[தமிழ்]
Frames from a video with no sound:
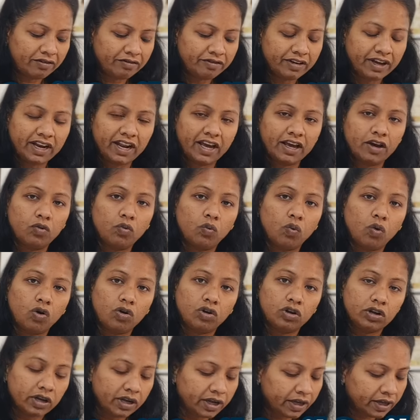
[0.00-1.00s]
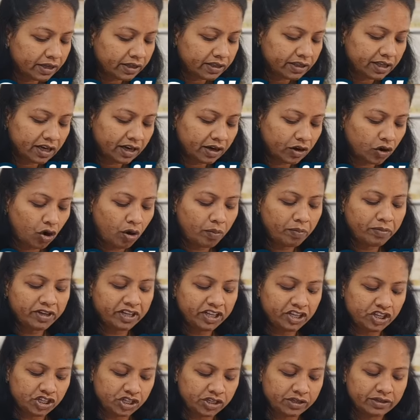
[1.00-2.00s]
வென் ஐ ஒன்ட் த
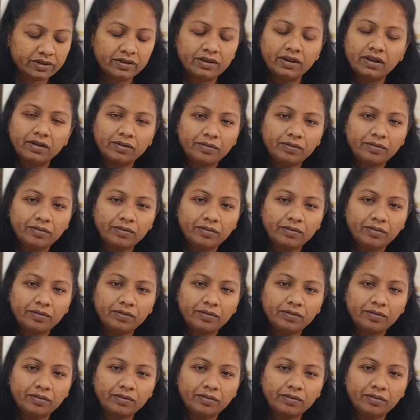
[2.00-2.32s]
காம்படிஷன்